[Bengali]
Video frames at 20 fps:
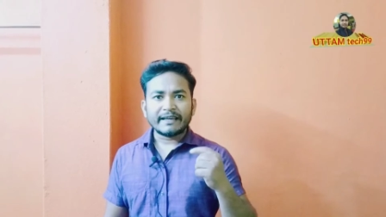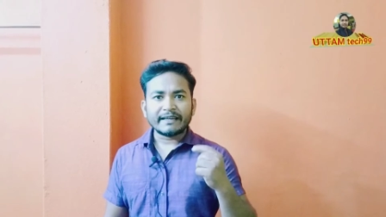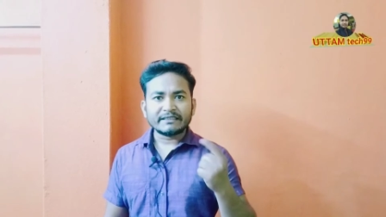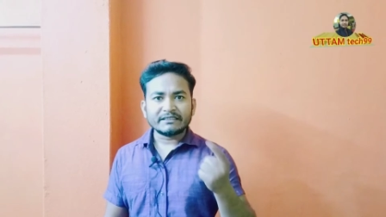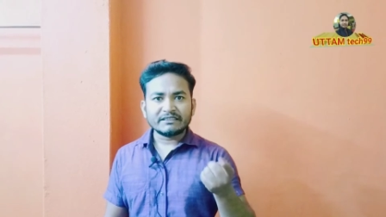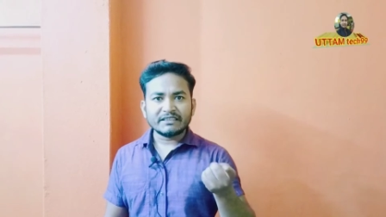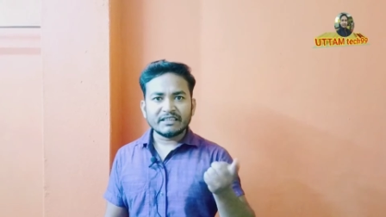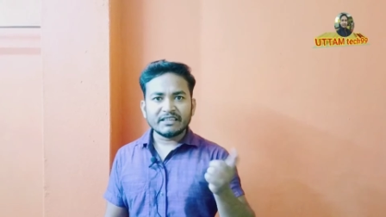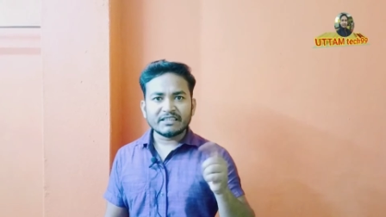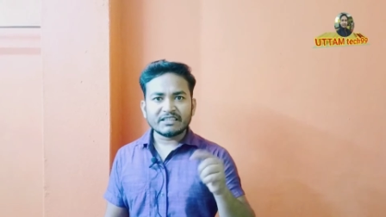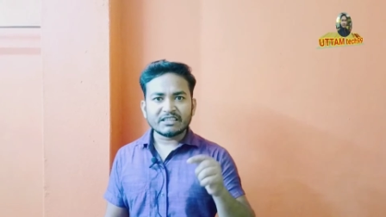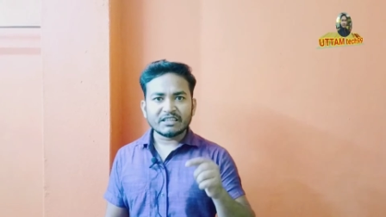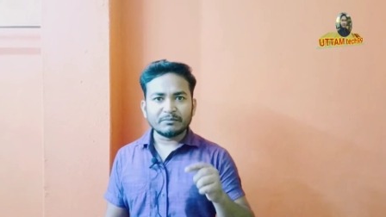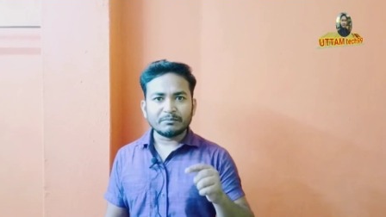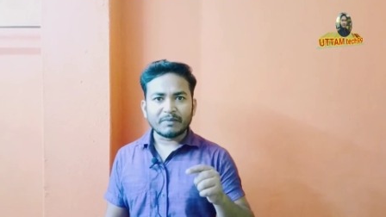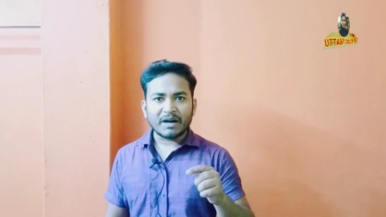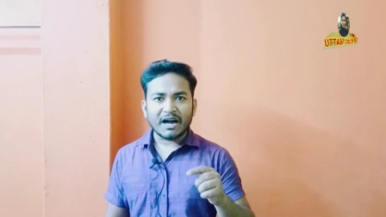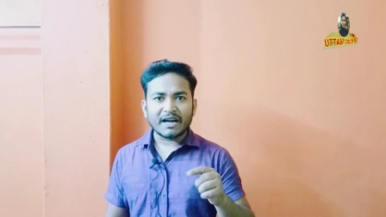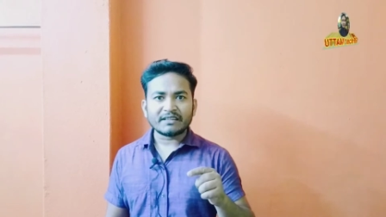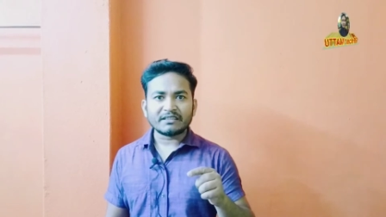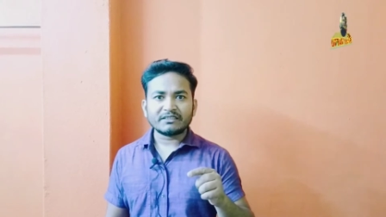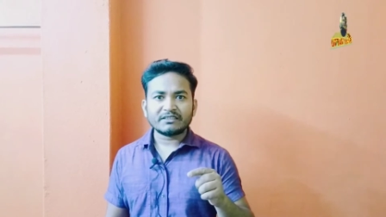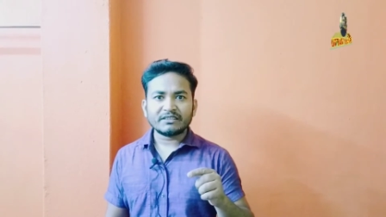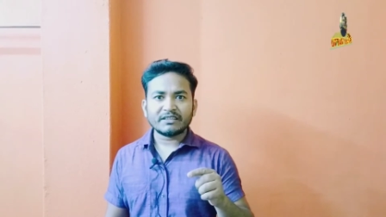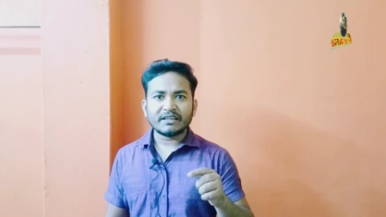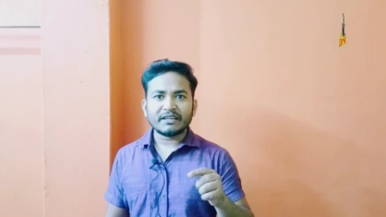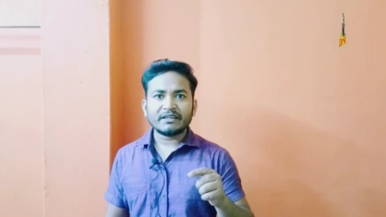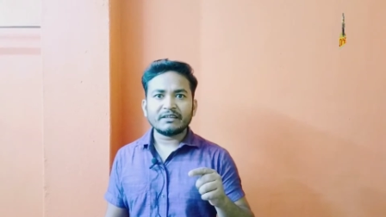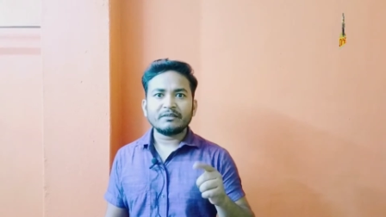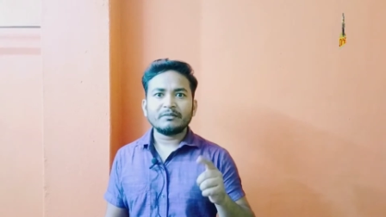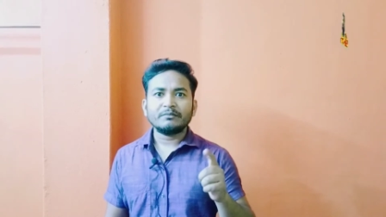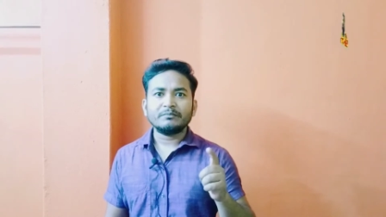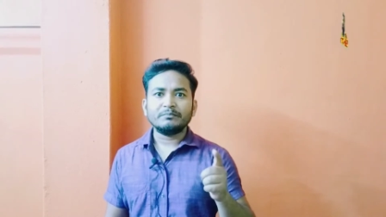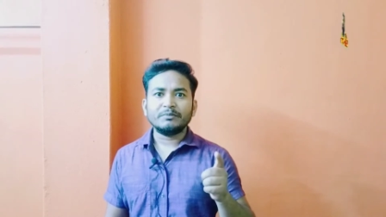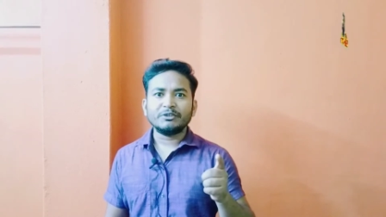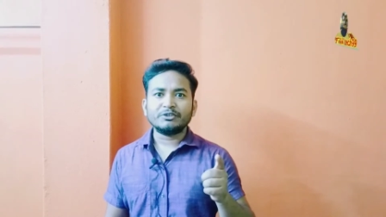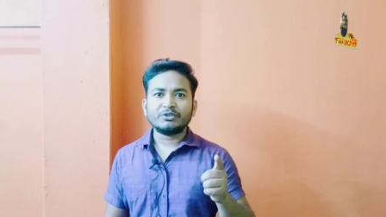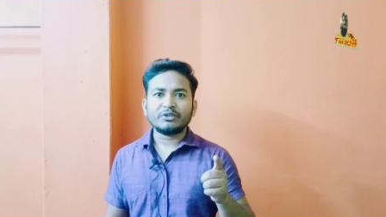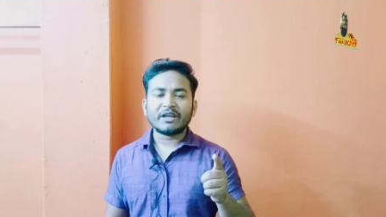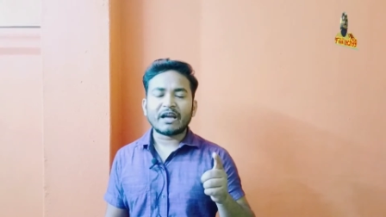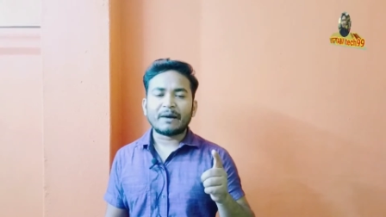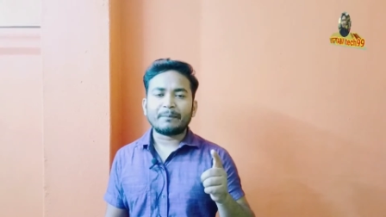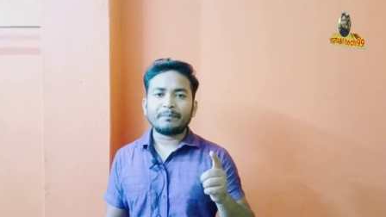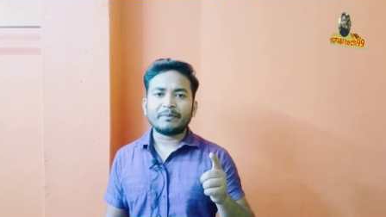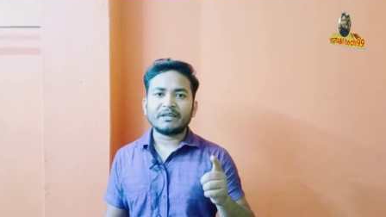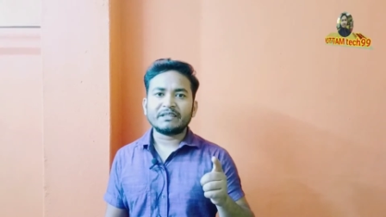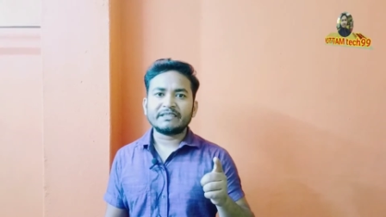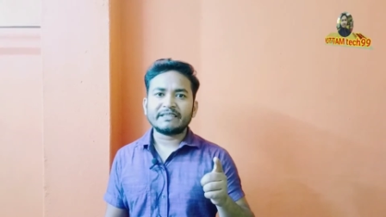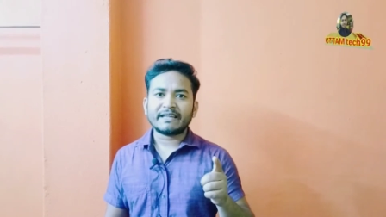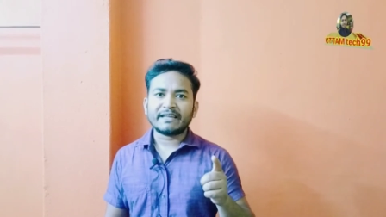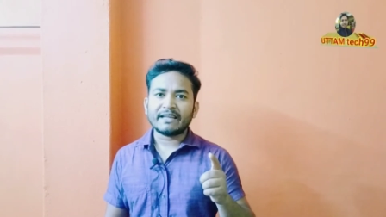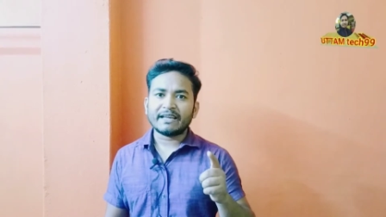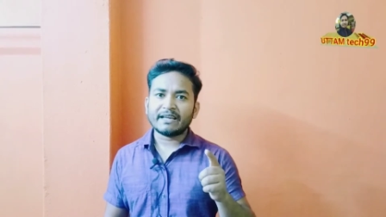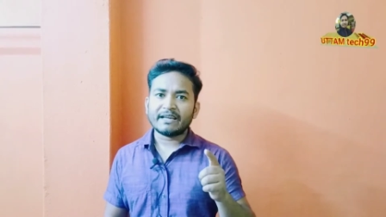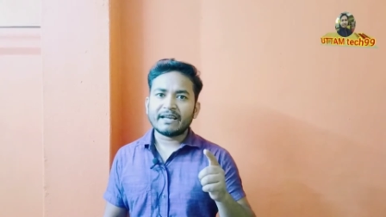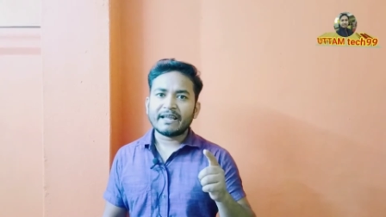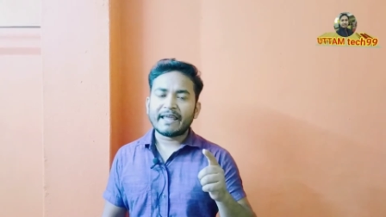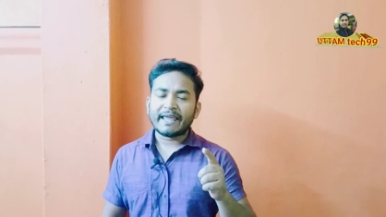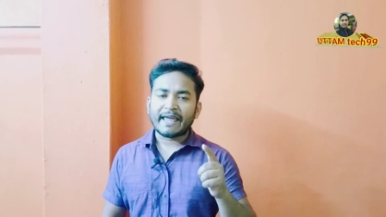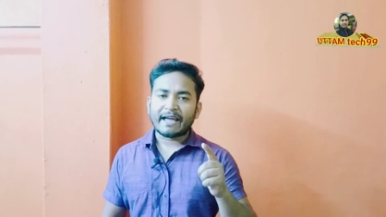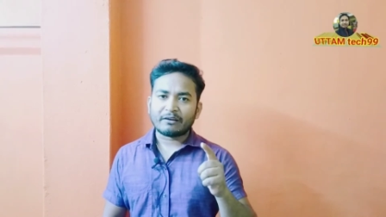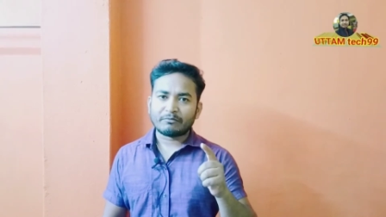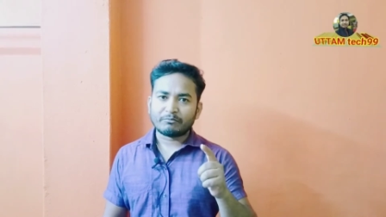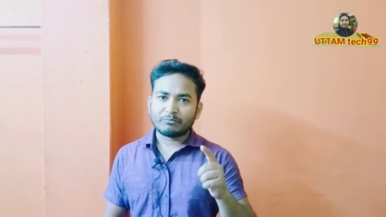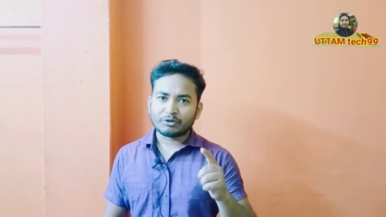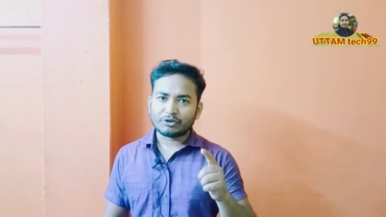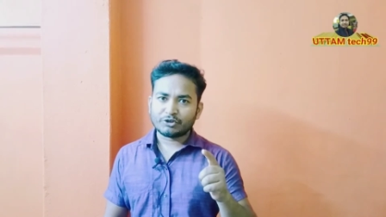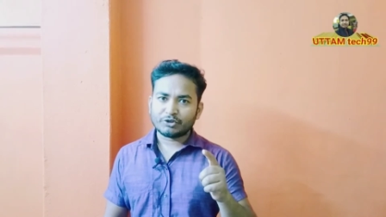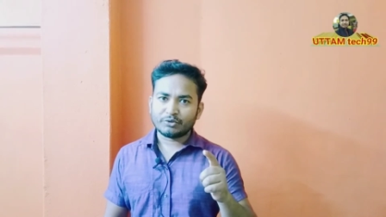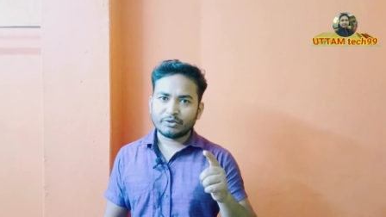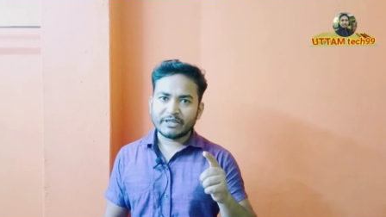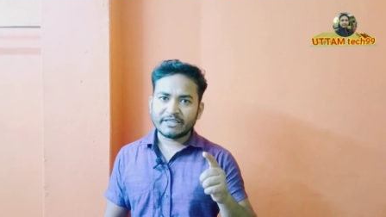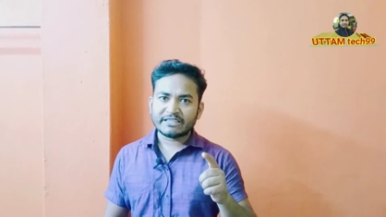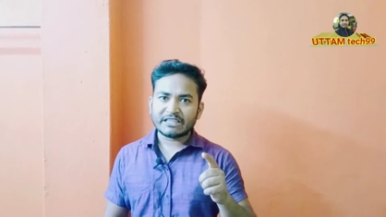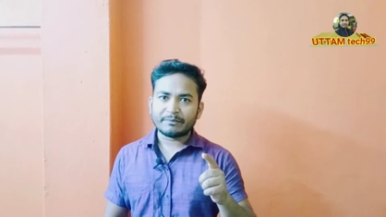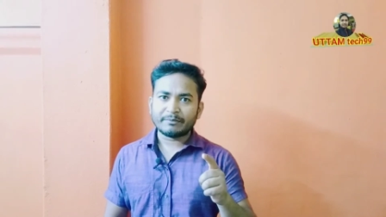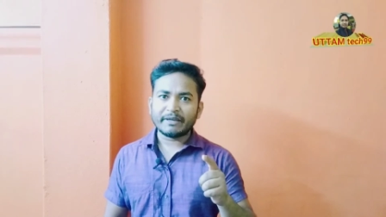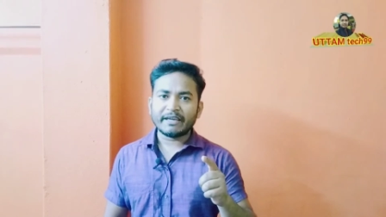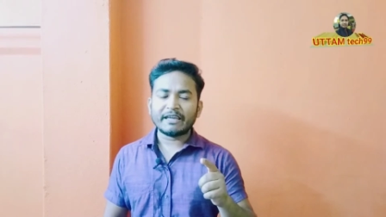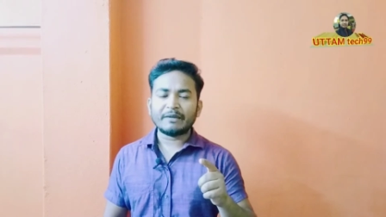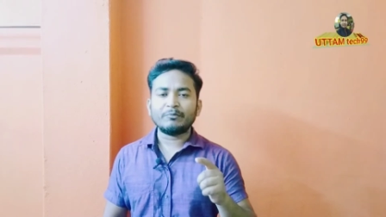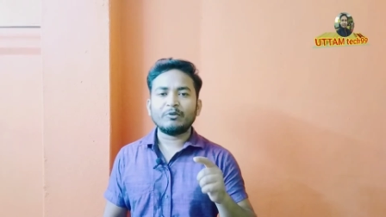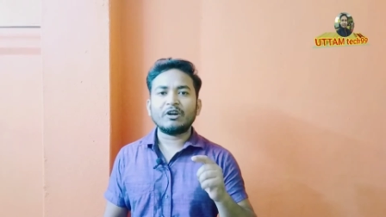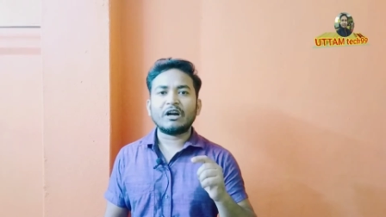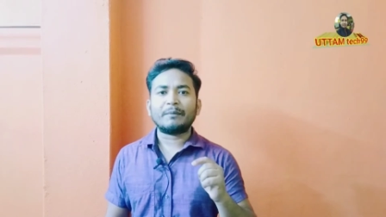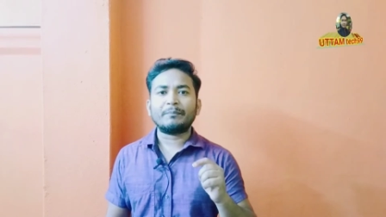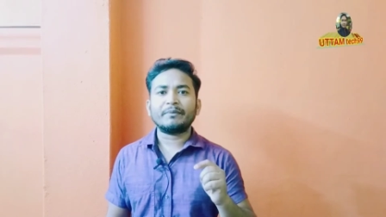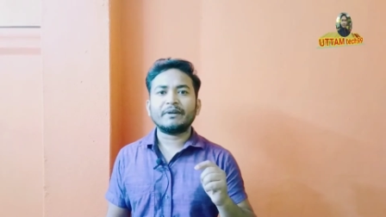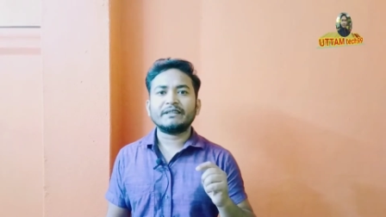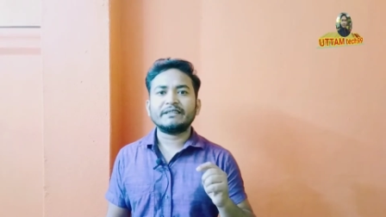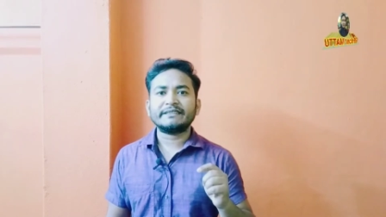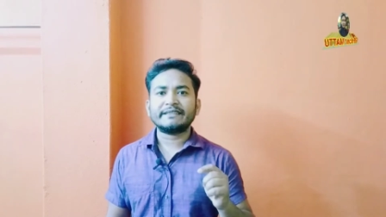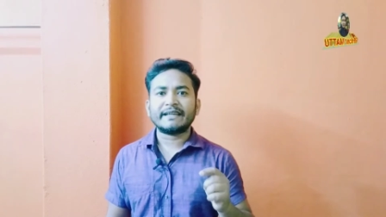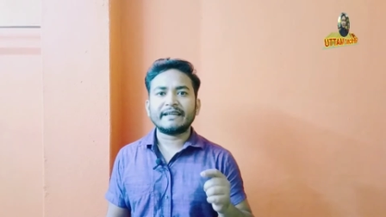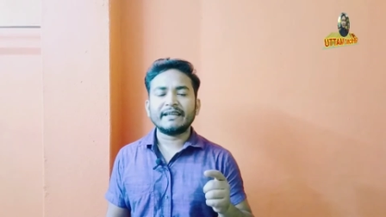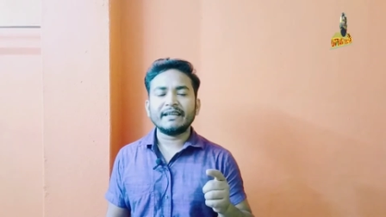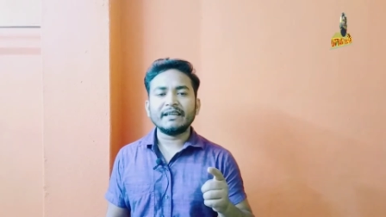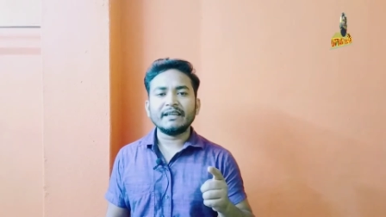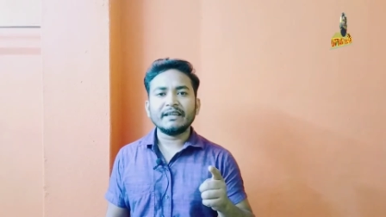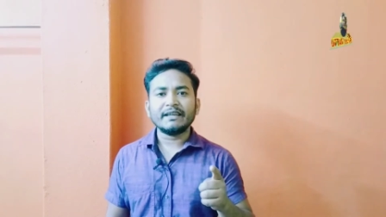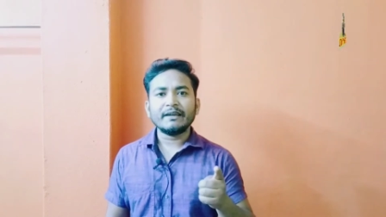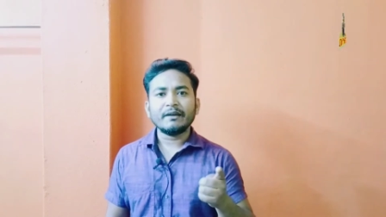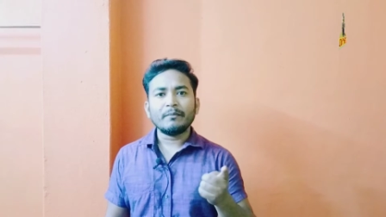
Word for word: একত্রিশে মার্চের ভিতরে আপনার চ্যানেল এক বছর হয়ে যাবে এবং আপনার চ্যানেল